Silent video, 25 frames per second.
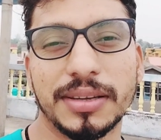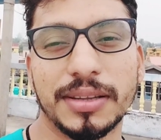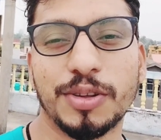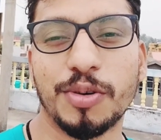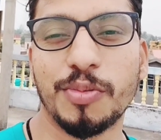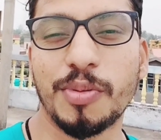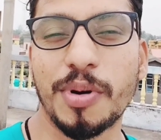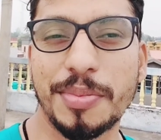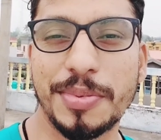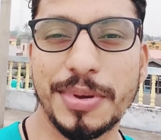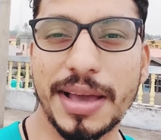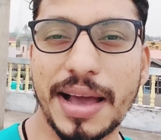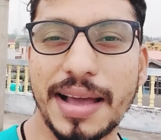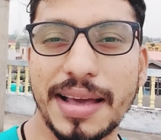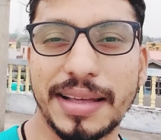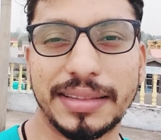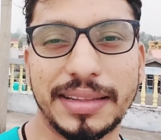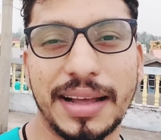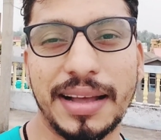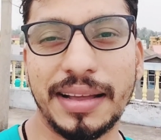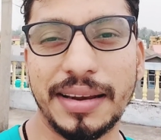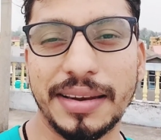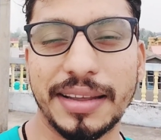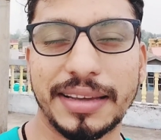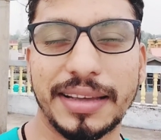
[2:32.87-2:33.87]
दुबे भी आया
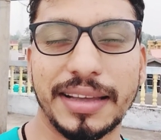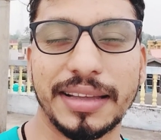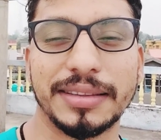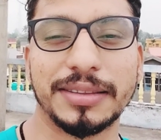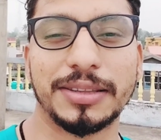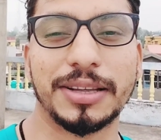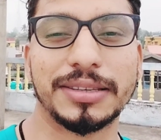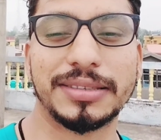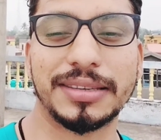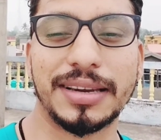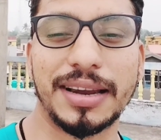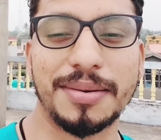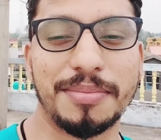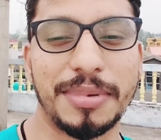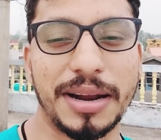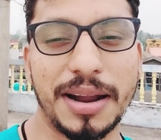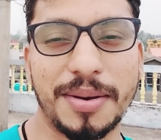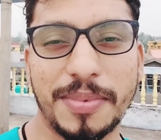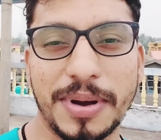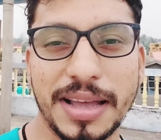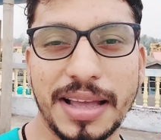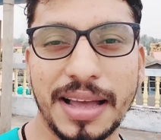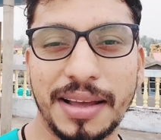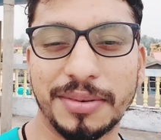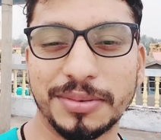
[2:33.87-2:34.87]
था लेकिन दस रन
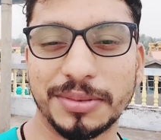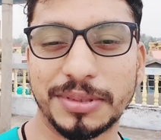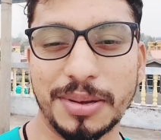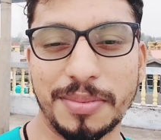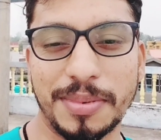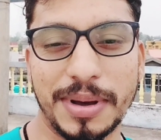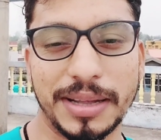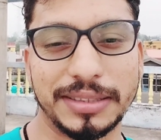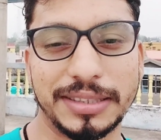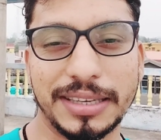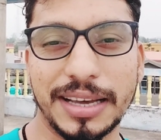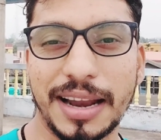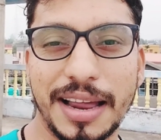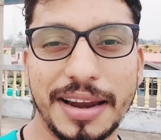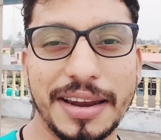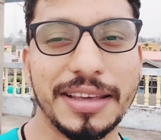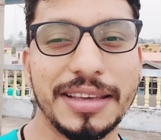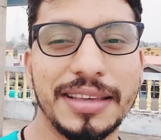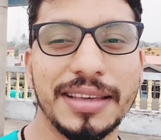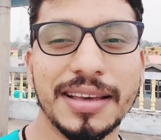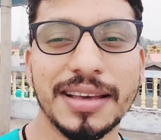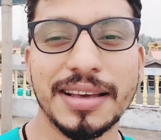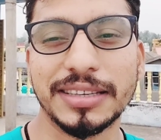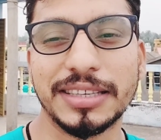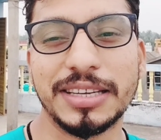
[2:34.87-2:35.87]
बना पाया उसके बाद चला
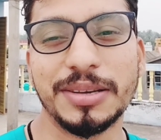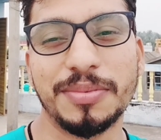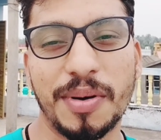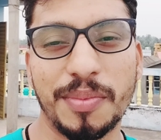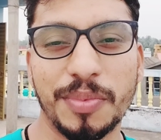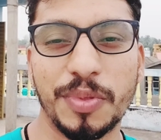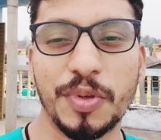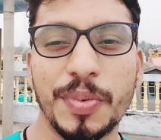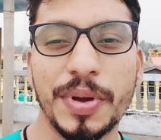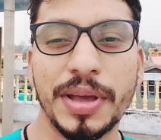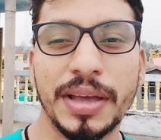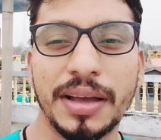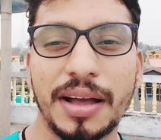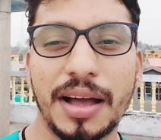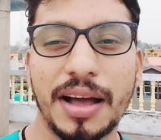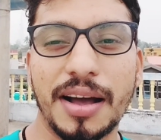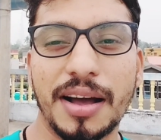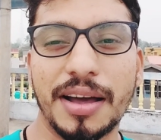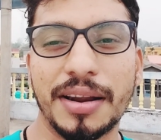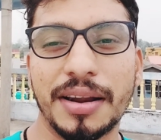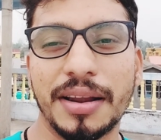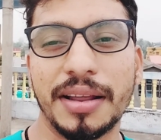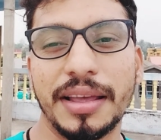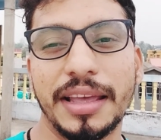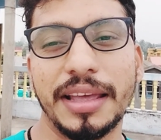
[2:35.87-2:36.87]
नहीं शिवम दुबे চলবে
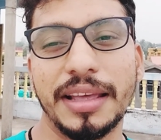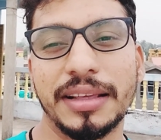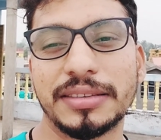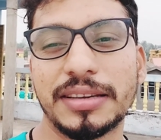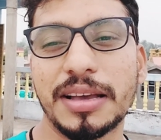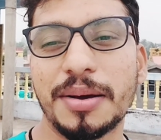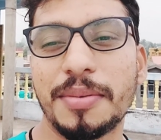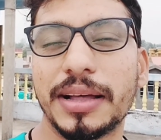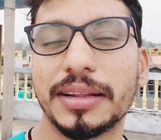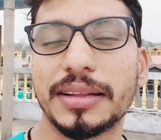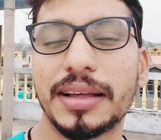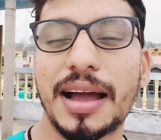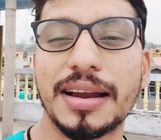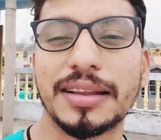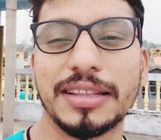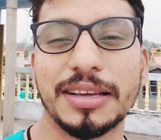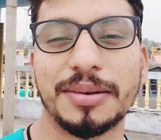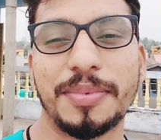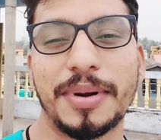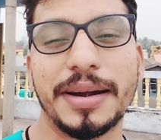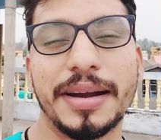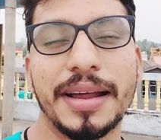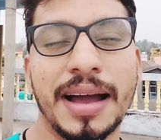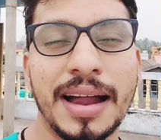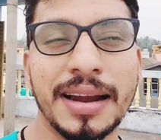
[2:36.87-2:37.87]
और इसके बाद
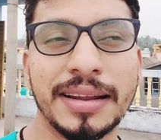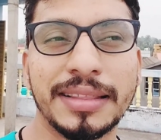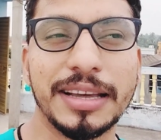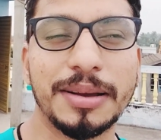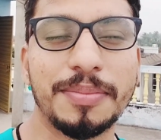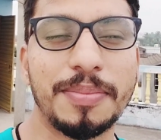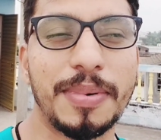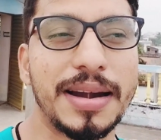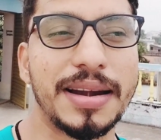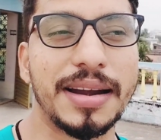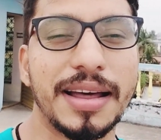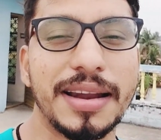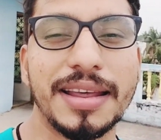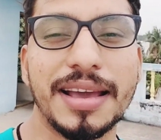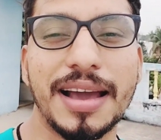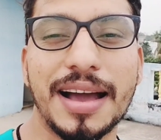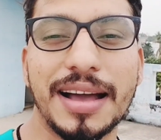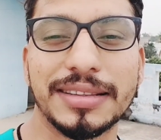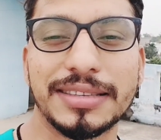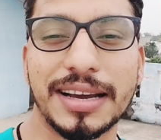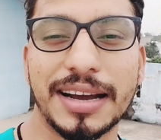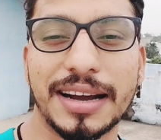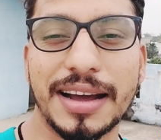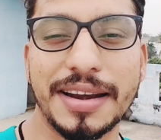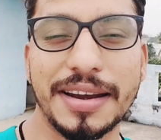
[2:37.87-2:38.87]
हार्दिक पांड्या हार्दिक पांड्या ने
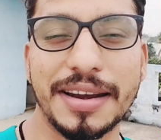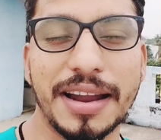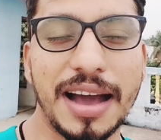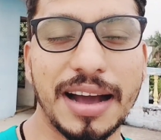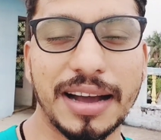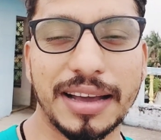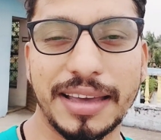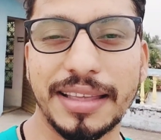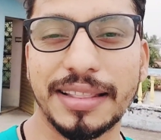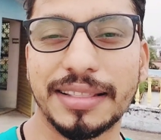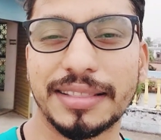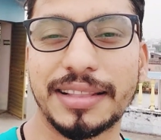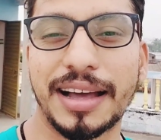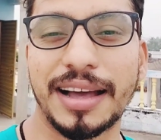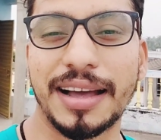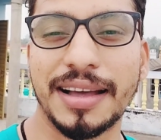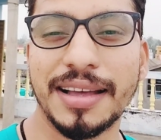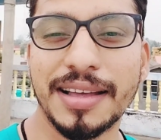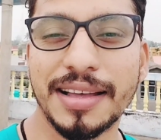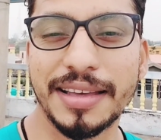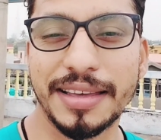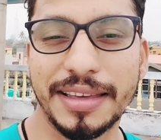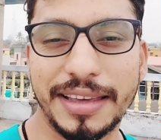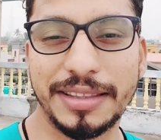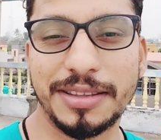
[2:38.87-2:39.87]
आज अगर ना खेलता
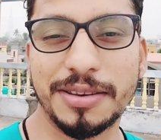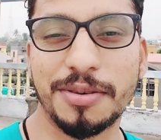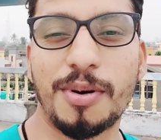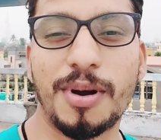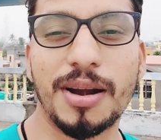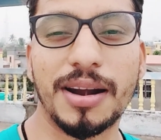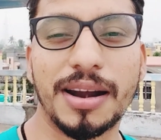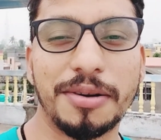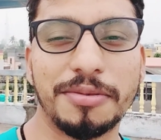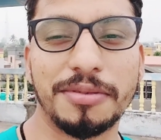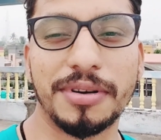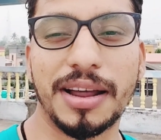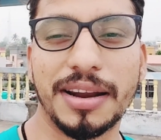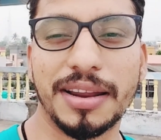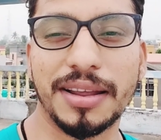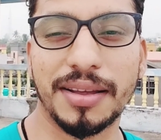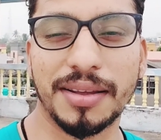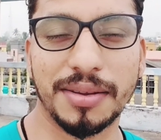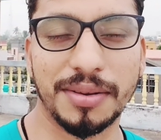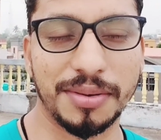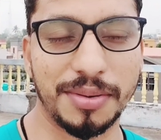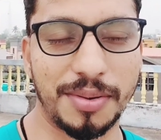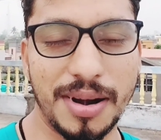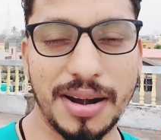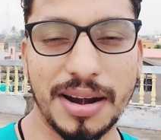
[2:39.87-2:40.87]
ये जो ऑलराउंडरिंग
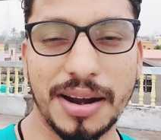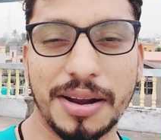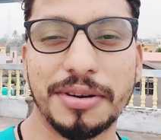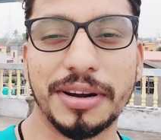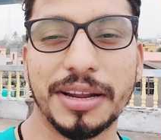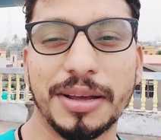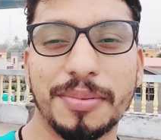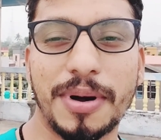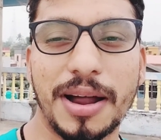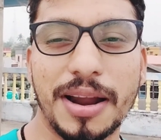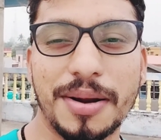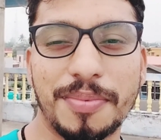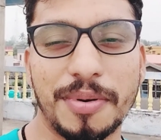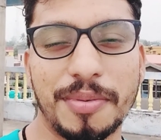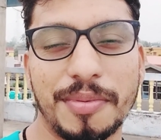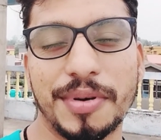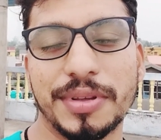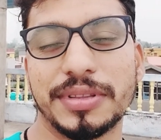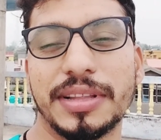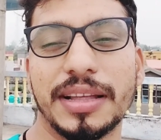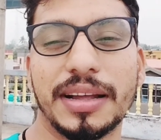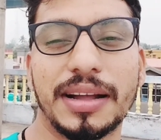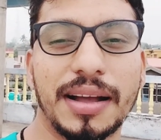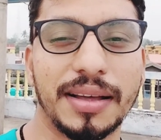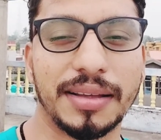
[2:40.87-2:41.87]
ऑलराउंडिंग
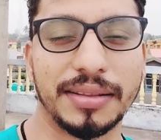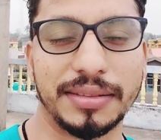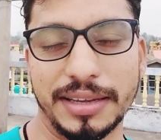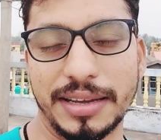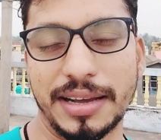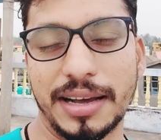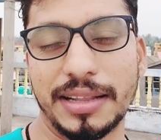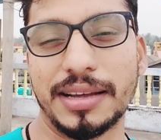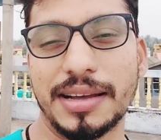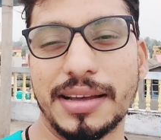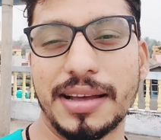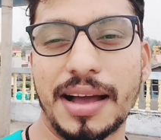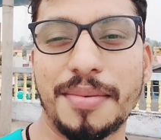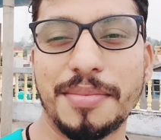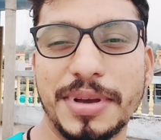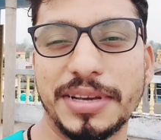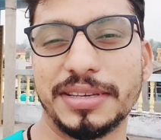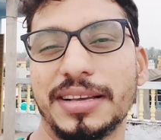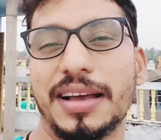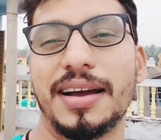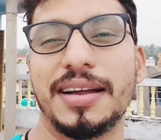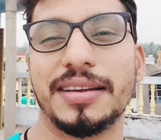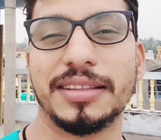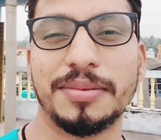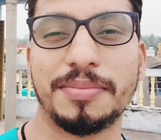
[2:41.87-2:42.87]
परफॉर्मेंस दिखा दिखा था
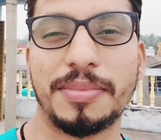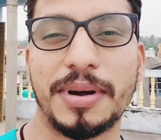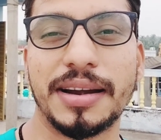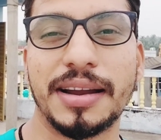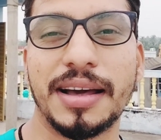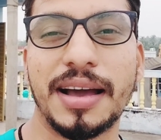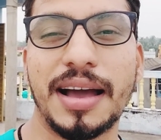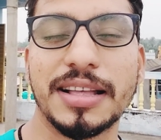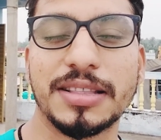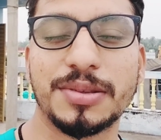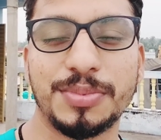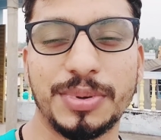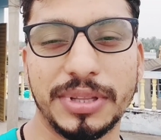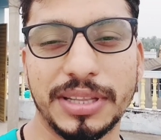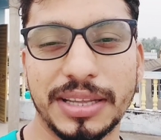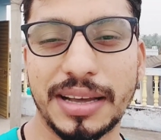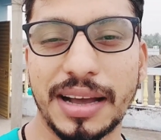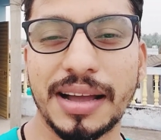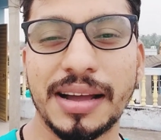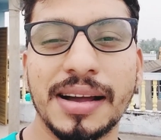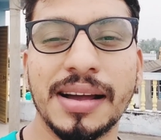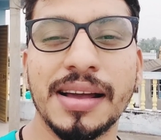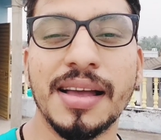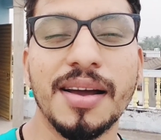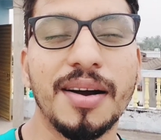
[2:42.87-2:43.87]
हमेशा हार्दिक पांड्या आज भी
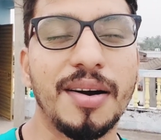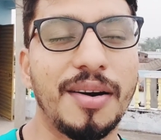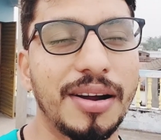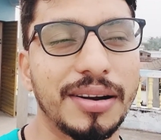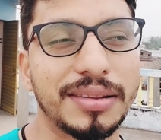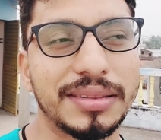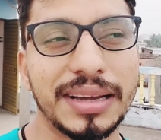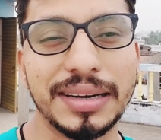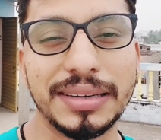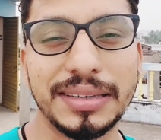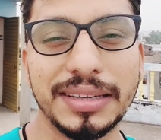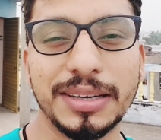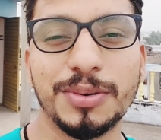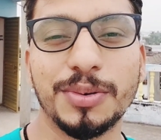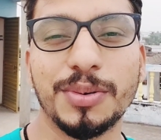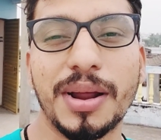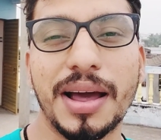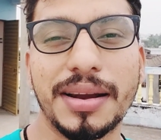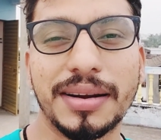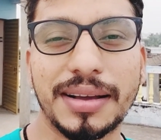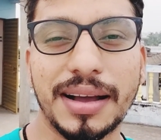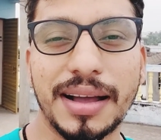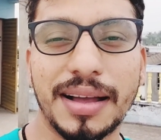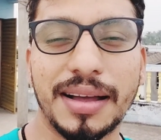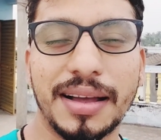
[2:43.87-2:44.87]
दिखाया और थर्टी टू
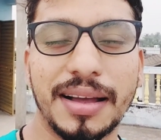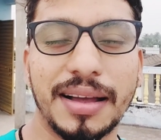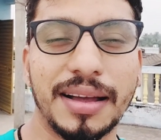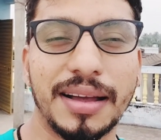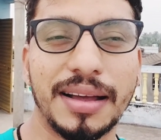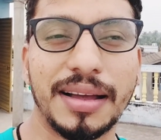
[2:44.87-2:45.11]
रन का